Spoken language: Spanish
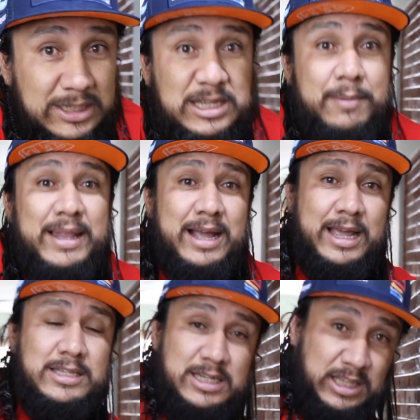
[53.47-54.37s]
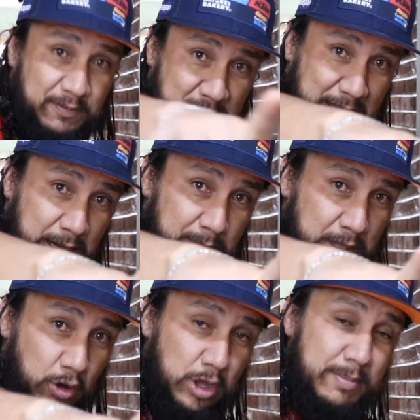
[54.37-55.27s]
Así que banda, quédense hasta el final del
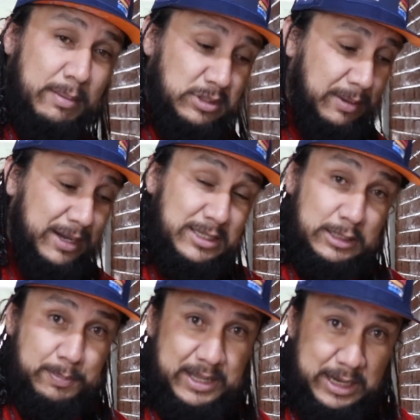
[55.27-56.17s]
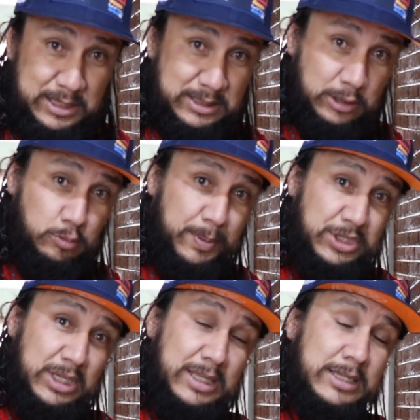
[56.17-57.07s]
video y vamos a ver estas playeras, están súper
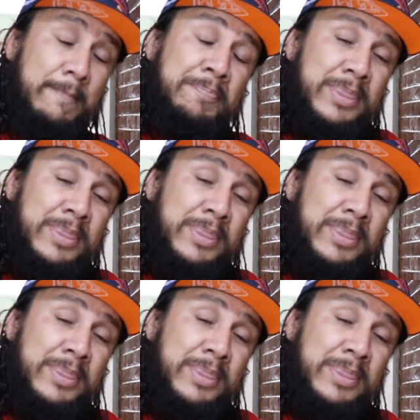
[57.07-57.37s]
chidas.